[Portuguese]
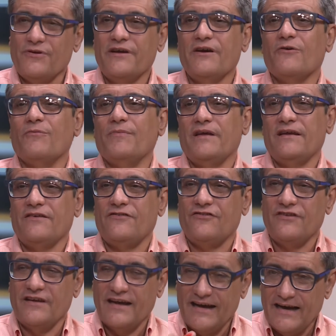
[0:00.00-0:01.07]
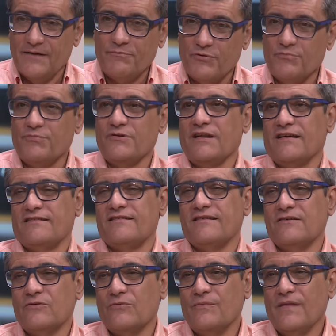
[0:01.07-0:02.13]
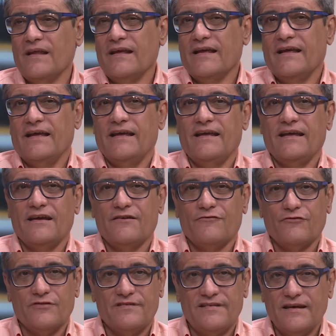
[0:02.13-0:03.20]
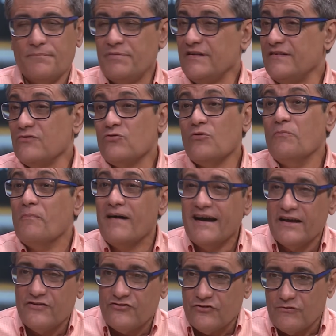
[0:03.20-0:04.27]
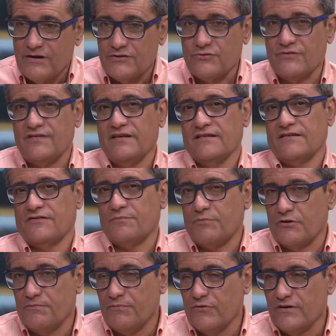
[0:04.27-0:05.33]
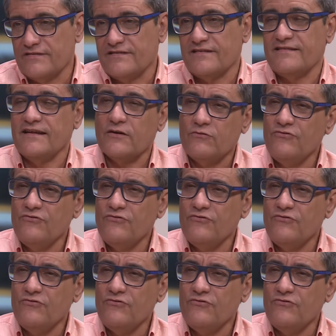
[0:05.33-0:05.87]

realmente à população é, você apresentou mais de 400 propostas, né?